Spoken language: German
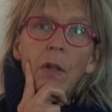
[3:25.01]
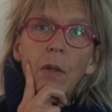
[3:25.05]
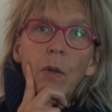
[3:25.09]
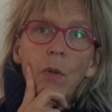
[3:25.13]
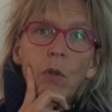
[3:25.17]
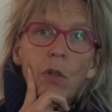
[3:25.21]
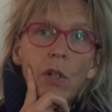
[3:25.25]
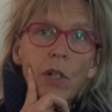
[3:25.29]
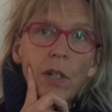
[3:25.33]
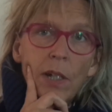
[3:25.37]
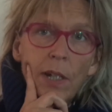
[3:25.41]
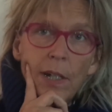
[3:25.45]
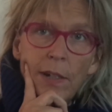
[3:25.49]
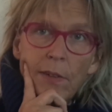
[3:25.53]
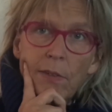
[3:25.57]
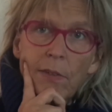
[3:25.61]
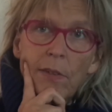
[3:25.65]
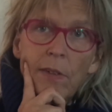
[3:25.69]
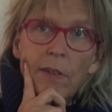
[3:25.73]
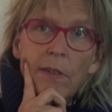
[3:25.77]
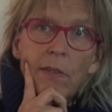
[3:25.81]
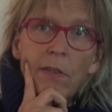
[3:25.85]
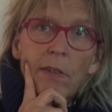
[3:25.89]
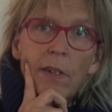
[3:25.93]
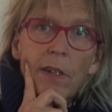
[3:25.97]
Und dann hat
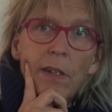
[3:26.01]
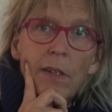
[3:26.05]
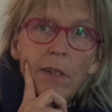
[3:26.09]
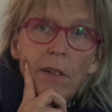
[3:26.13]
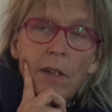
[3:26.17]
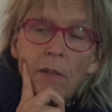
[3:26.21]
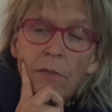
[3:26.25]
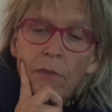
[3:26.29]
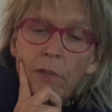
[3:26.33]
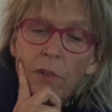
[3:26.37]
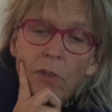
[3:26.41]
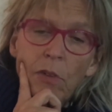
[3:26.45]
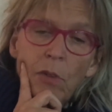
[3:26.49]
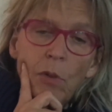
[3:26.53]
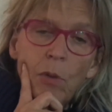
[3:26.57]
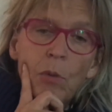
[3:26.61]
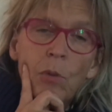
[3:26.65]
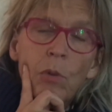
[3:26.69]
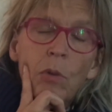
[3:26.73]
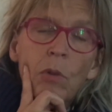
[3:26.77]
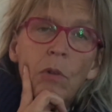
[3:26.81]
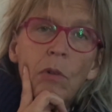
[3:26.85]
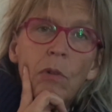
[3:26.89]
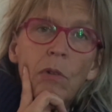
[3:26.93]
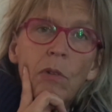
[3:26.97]
sie gesagt, ja,
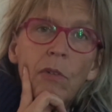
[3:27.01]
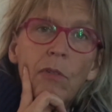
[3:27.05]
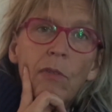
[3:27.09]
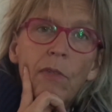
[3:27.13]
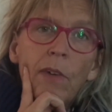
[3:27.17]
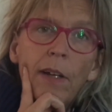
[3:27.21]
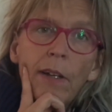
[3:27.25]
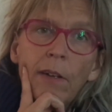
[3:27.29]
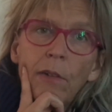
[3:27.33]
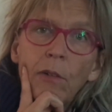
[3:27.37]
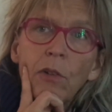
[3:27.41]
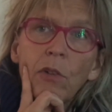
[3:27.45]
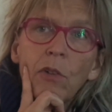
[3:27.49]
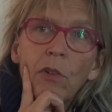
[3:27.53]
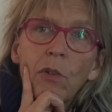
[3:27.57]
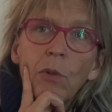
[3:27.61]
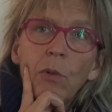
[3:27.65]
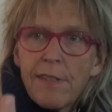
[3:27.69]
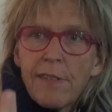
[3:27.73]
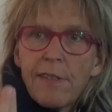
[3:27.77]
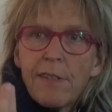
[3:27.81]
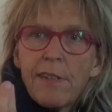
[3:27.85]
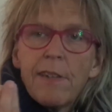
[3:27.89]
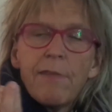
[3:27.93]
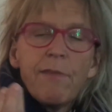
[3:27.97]
wieso? Es war doch
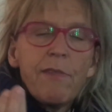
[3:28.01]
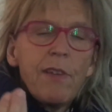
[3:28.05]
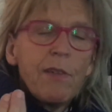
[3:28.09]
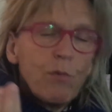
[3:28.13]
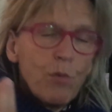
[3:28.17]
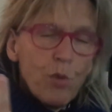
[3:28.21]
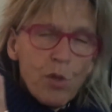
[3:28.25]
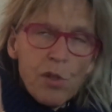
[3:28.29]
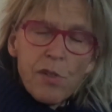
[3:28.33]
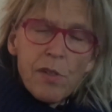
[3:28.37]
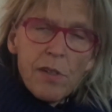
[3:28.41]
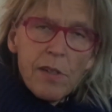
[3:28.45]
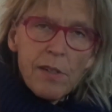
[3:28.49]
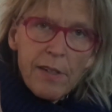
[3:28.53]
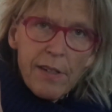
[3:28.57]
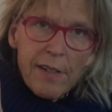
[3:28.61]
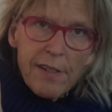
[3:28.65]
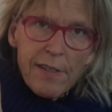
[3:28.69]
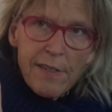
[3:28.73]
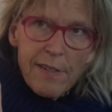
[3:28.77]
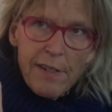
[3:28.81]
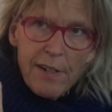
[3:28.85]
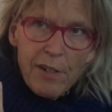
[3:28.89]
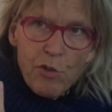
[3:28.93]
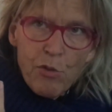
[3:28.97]
so. Wir wussten
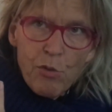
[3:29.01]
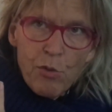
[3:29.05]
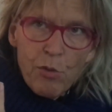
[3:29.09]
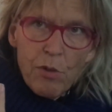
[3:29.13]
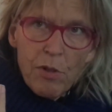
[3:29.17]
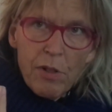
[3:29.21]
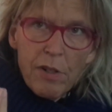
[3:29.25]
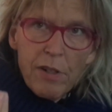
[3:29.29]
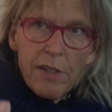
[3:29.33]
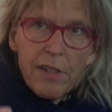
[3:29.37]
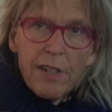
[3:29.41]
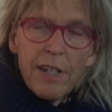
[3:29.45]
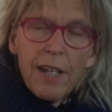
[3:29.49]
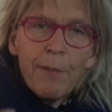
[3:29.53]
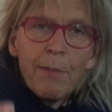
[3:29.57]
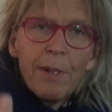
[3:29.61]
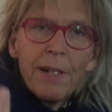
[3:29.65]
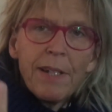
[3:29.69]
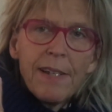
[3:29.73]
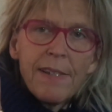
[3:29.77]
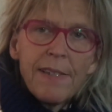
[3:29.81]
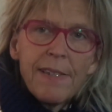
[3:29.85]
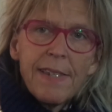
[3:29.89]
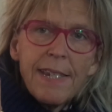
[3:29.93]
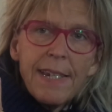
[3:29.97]
das natürlich, aber
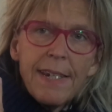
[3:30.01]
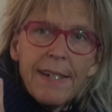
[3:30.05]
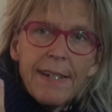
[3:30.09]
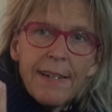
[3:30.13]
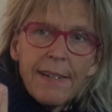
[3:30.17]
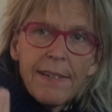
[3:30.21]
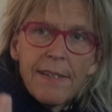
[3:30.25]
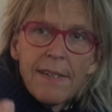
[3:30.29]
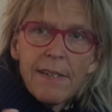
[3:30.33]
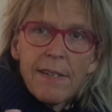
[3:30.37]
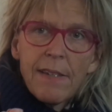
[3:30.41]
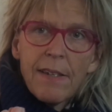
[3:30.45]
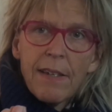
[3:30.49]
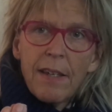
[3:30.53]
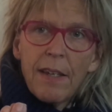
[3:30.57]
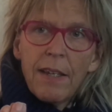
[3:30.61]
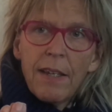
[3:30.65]
dass sie das